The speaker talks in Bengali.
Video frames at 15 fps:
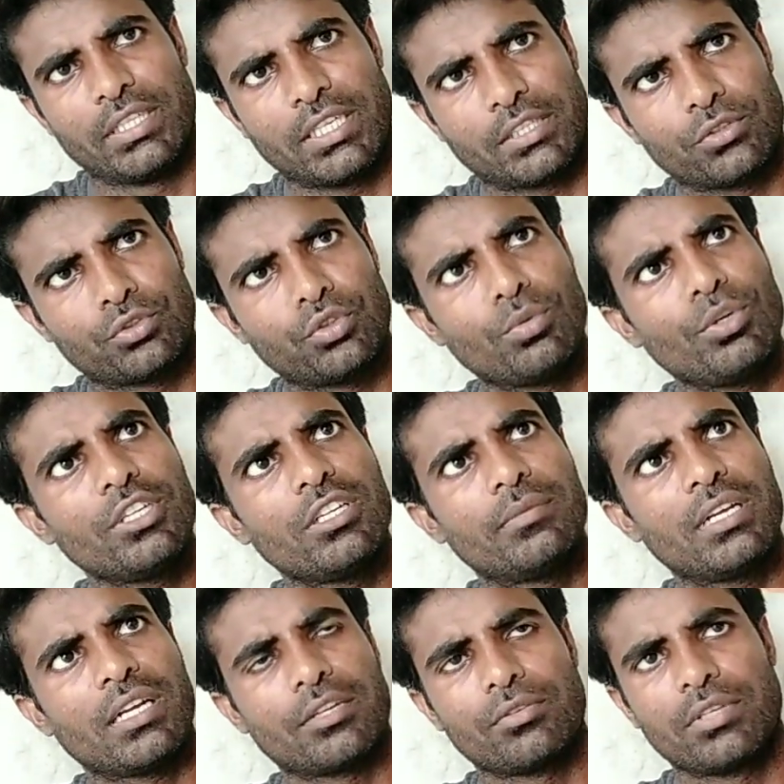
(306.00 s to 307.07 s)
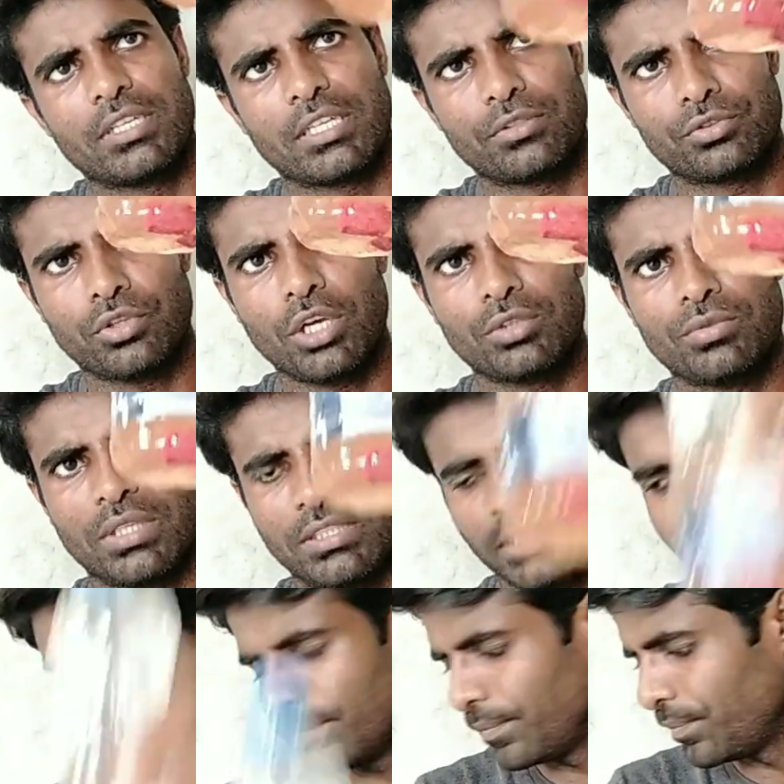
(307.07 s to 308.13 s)
এটা একটু সময় নেবে কারণ এটা একটু শক্ত
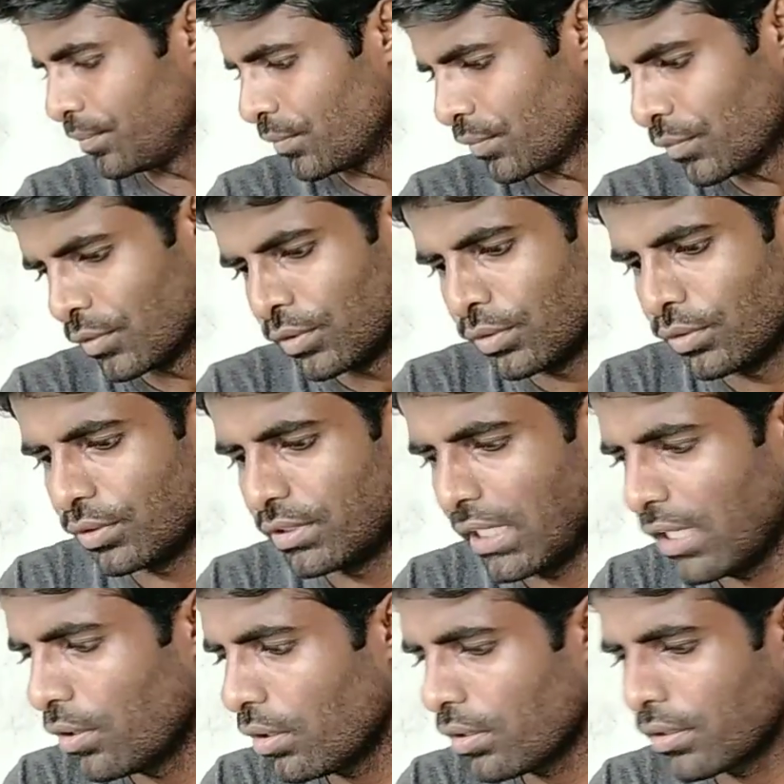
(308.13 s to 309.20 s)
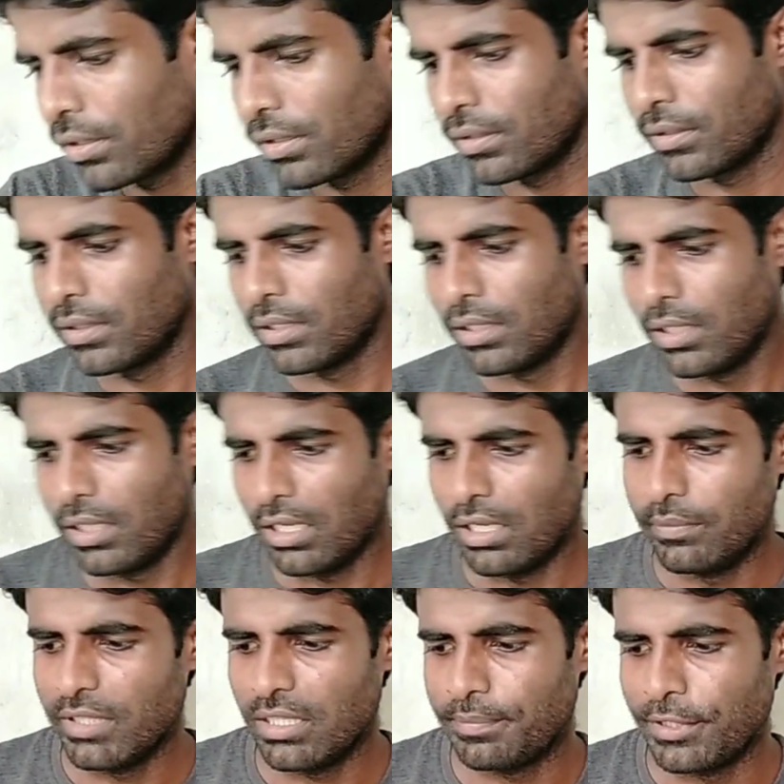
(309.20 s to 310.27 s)
আছে তো যাই হোক
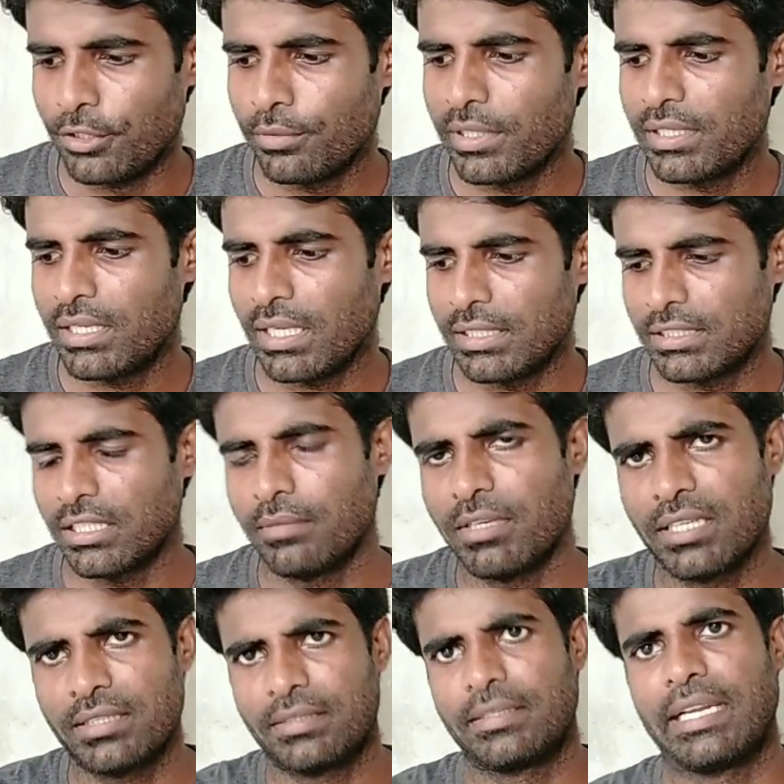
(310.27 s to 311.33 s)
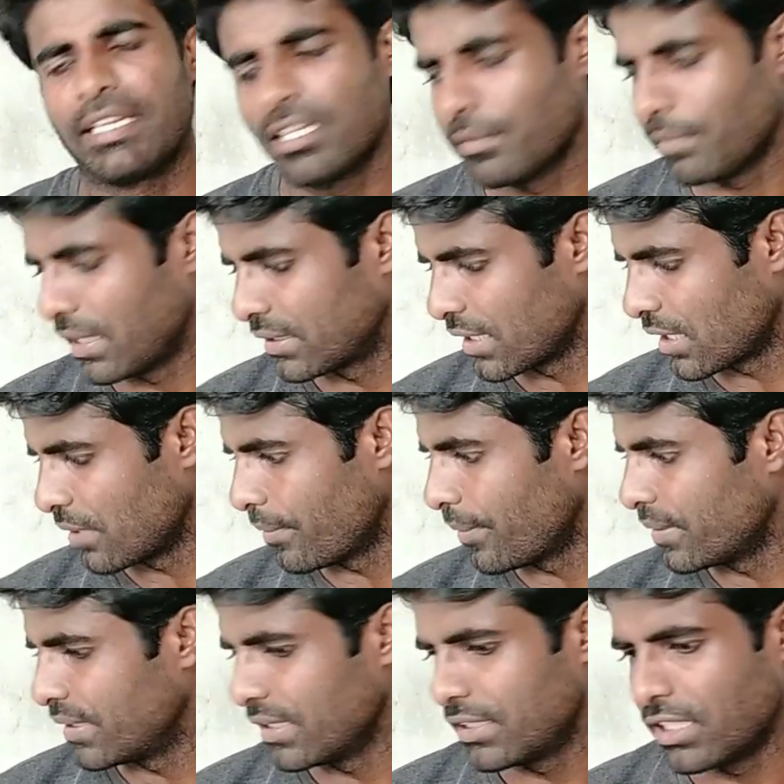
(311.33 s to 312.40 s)
আমি ফিনোমেটটা আজকে আমার ট্যাঙ্কে মাছকে
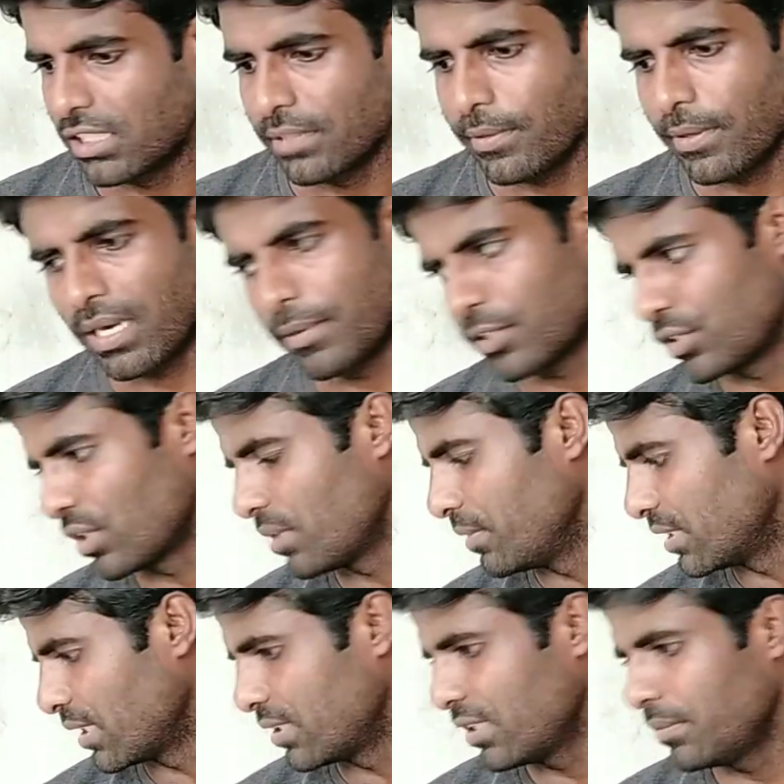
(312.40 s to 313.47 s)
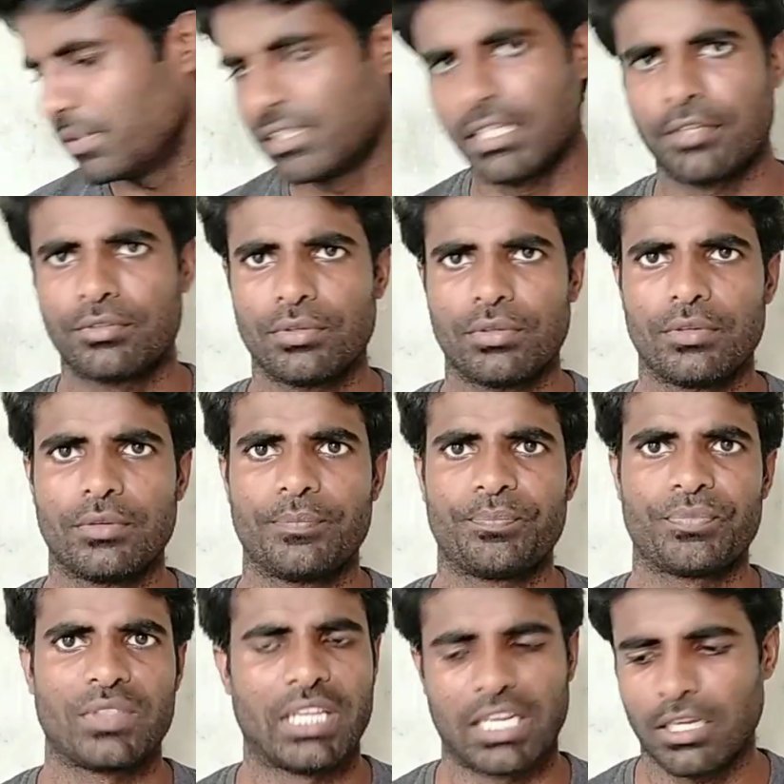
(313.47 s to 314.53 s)
কীভাবে দিচ্ছি কীভাবে খাবার সঙ্গে মিশাচ্ছি বিস্তারিত
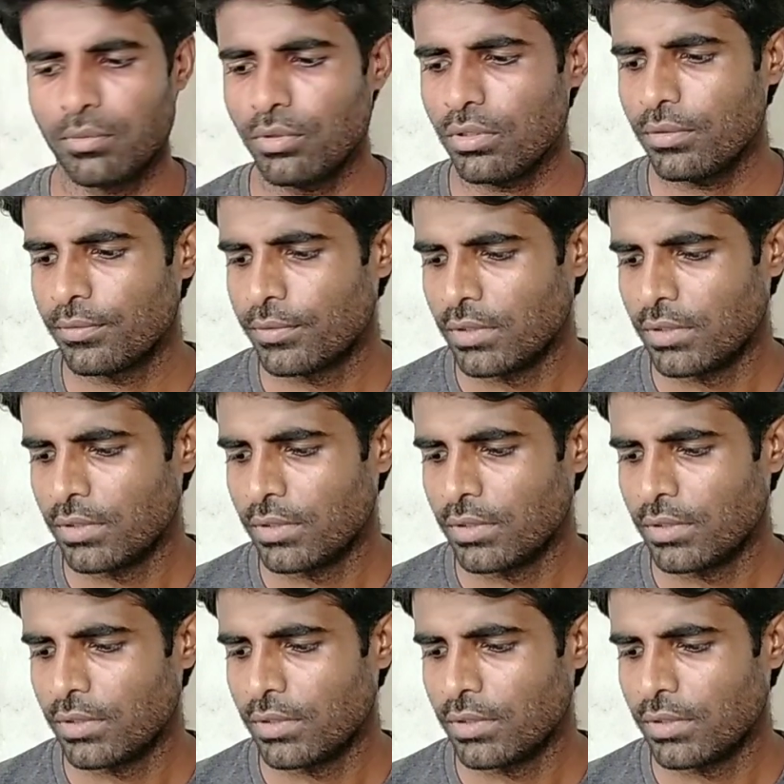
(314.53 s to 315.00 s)
দেখাবো